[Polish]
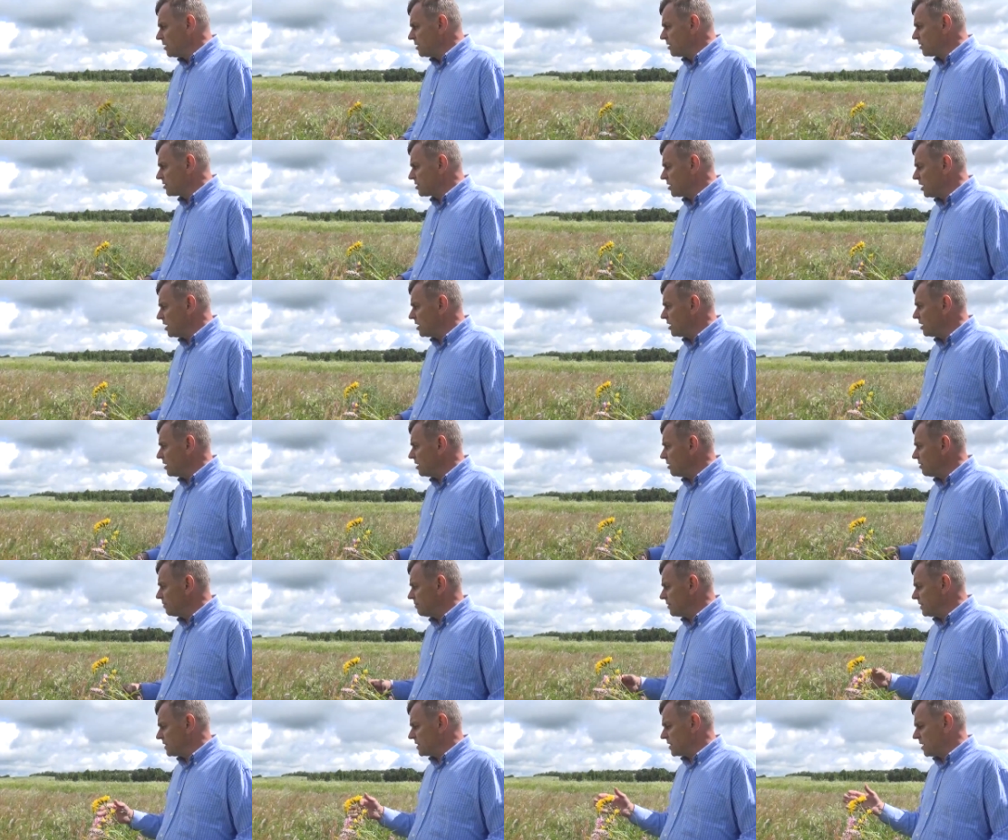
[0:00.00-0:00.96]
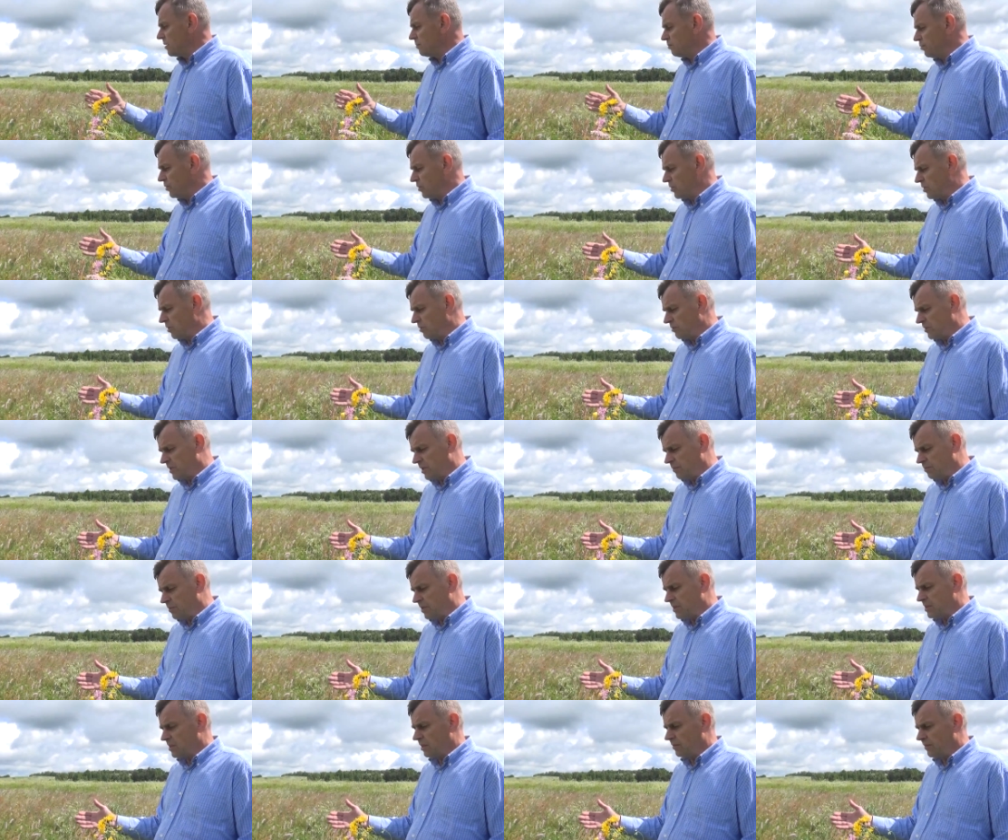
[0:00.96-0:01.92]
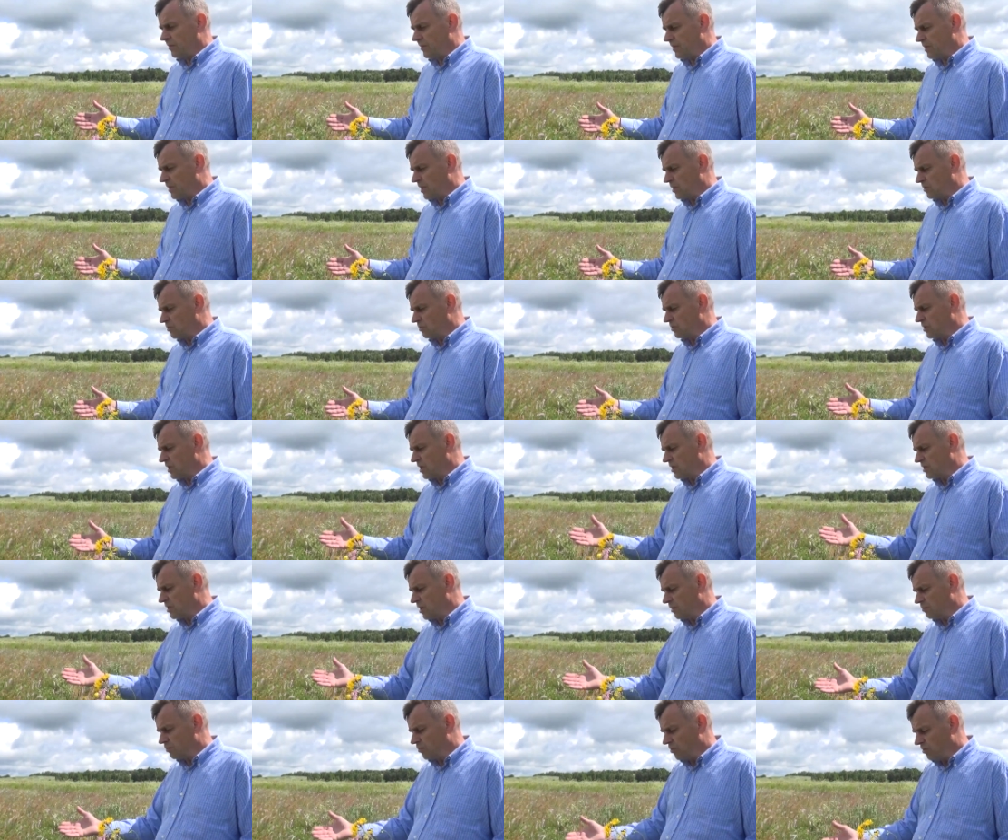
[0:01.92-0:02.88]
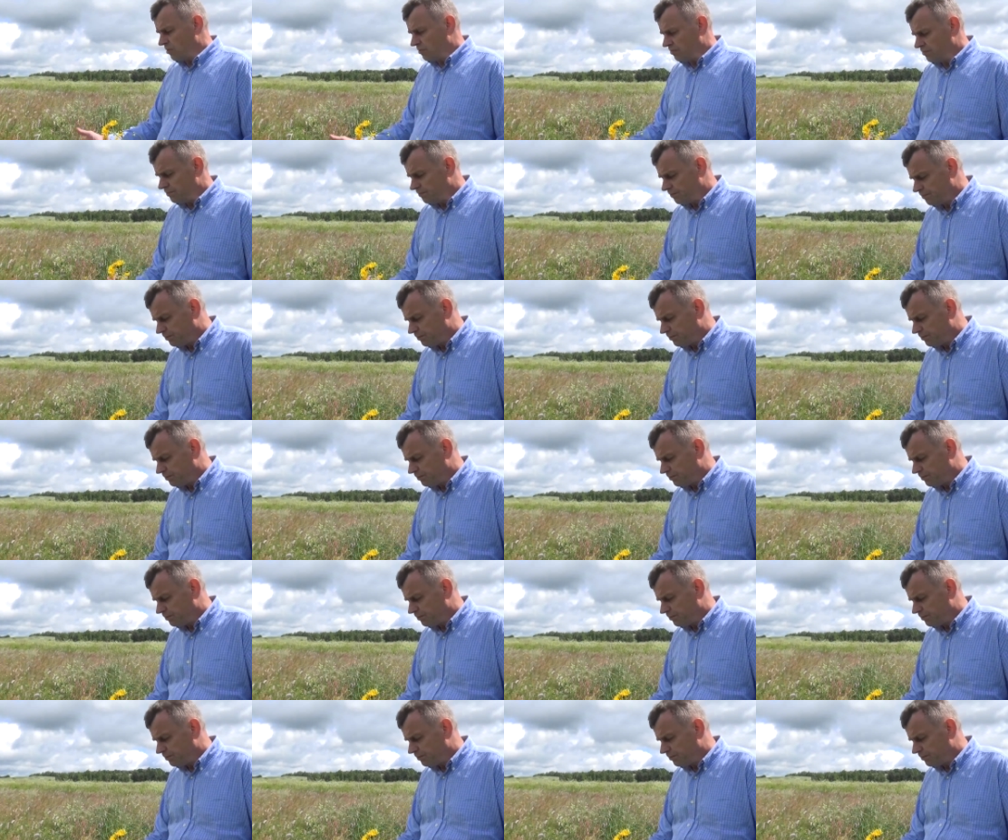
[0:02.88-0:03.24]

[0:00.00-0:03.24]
Jeżeli występują te podstawowe gatunki typu,